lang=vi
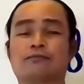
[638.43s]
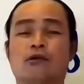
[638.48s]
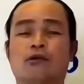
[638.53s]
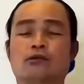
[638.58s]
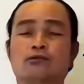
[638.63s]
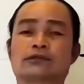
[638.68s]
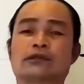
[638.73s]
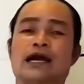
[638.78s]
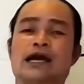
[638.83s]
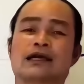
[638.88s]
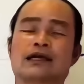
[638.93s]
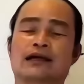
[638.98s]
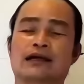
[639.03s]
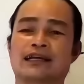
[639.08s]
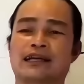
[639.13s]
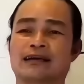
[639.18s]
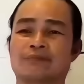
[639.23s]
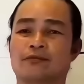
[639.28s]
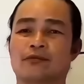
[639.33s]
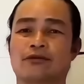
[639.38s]
bồ tát
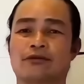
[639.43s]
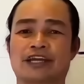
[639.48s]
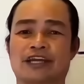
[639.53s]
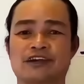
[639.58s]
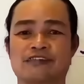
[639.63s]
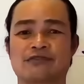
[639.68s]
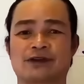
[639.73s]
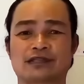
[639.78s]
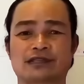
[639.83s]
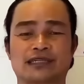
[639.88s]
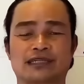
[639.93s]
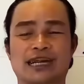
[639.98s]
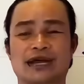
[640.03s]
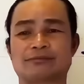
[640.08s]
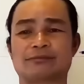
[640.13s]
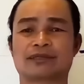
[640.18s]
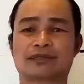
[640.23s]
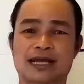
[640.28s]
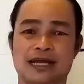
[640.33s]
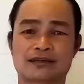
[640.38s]
hay là một cái vị phật việt
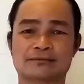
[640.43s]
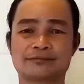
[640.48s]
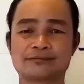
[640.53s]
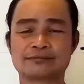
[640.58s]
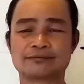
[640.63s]
nam nhân dân